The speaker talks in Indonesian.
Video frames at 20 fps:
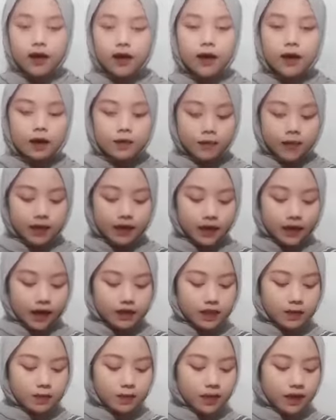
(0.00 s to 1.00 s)
Pada
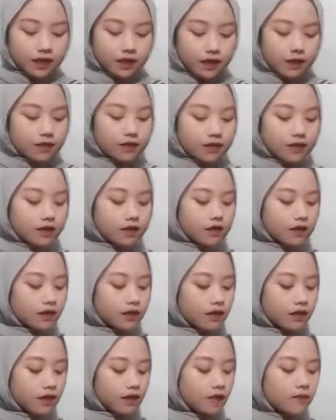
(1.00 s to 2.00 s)
kesempatan
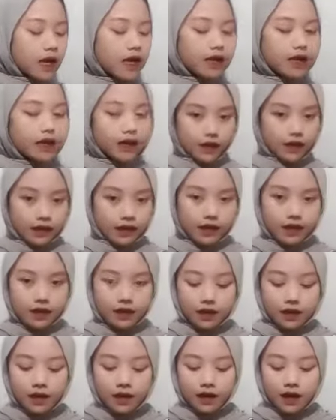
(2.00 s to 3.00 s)
yang baik ini
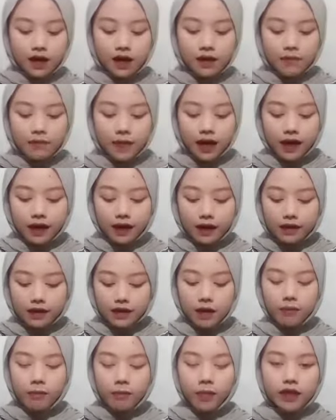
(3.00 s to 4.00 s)
Mari
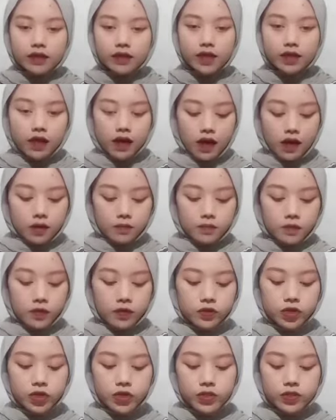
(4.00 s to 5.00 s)
kita panjatkan
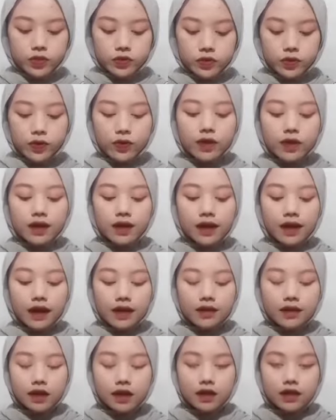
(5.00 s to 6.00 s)
puji syukur
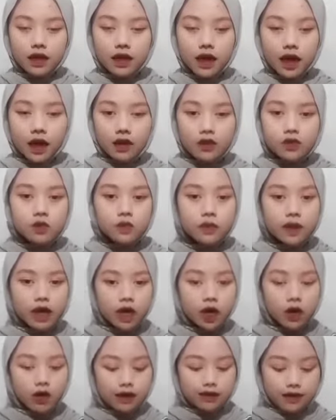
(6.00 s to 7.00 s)
kehadirat Allah subhanahu
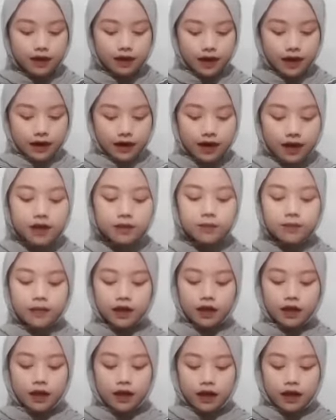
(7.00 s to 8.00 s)
wa ta'ala
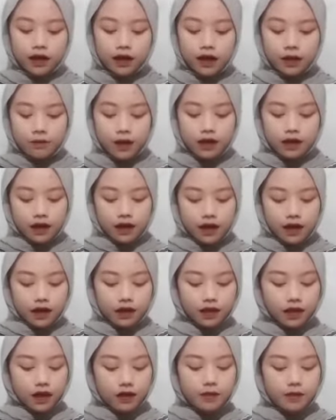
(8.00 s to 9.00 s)
Yang mana
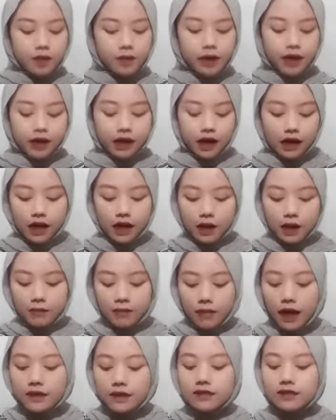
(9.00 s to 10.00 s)
telah memberikan
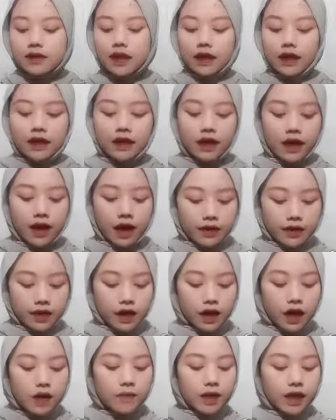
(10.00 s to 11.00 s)
nikmat dan hidayahnya
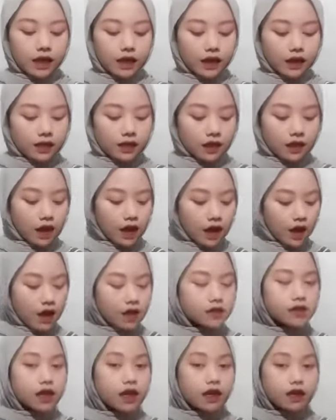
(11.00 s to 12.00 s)
kepada kita
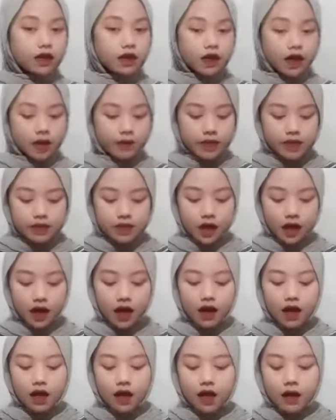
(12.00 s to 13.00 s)
Sehingga bisa
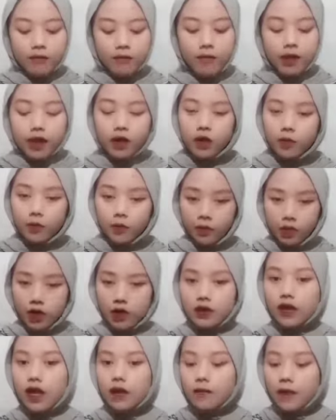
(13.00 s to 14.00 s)

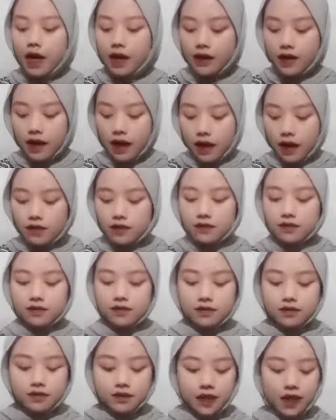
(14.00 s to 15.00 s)
berkumpul dalam keadaan
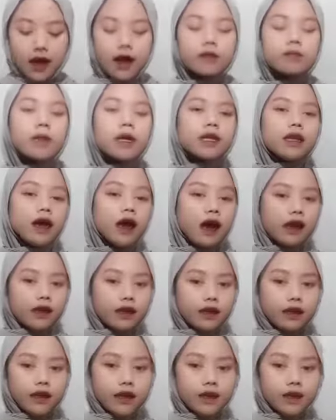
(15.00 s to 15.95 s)
sehat pada hari ini